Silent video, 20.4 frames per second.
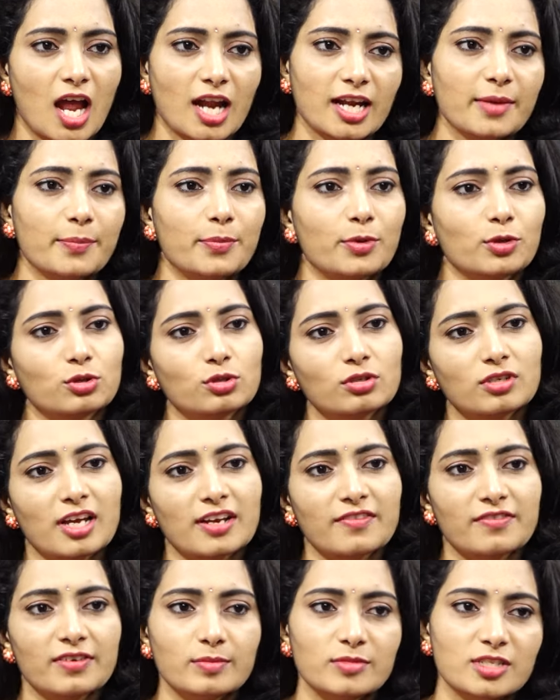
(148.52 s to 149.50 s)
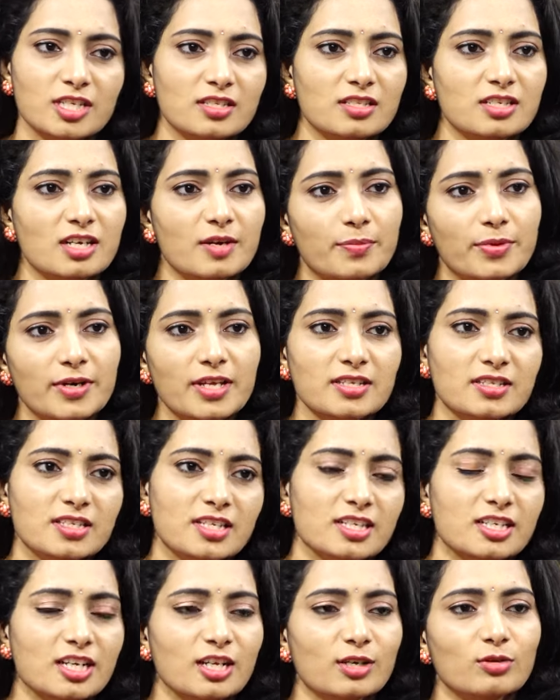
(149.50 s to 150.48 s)
అంటే పొత్తు కన్ఫర్మ్ చేసినప్పుడే
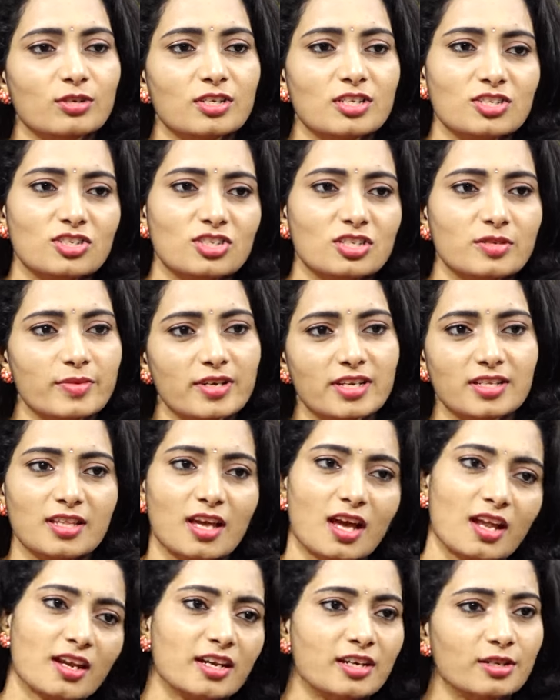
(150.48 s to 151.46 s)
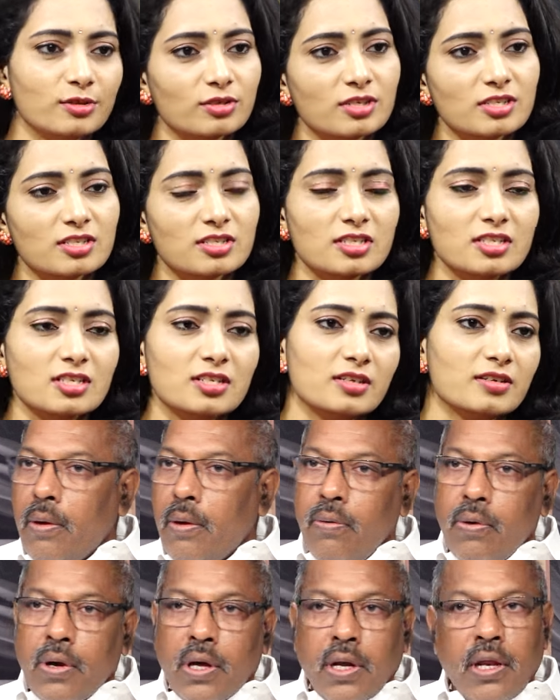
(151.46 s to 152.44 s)
సీట్ల గురించి మిగతా అన్నిటి గురించి
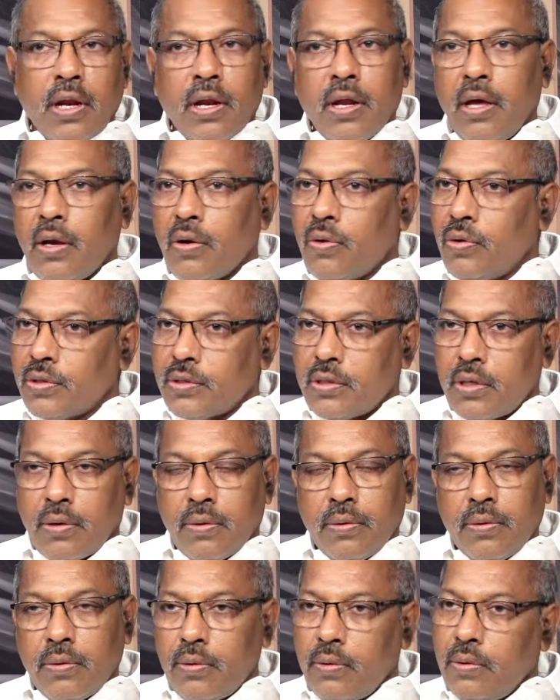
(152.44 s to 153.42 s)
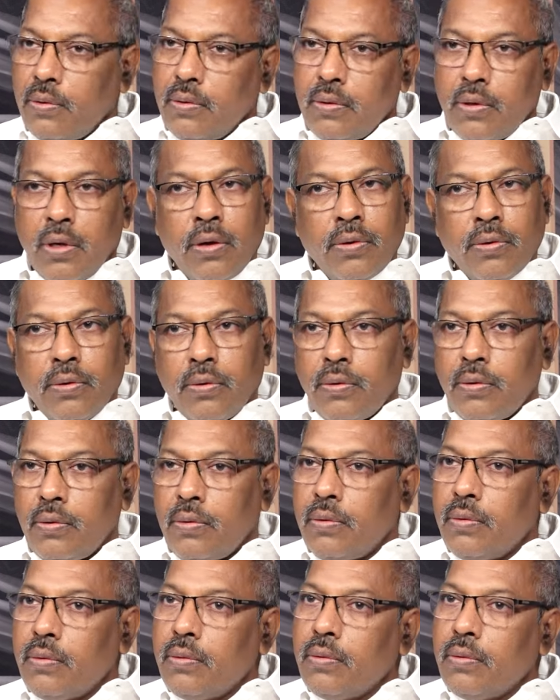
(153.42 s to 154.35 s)
ఒక నిర్ణయానికి వస్తారంటారా సార్ అవును ఓకే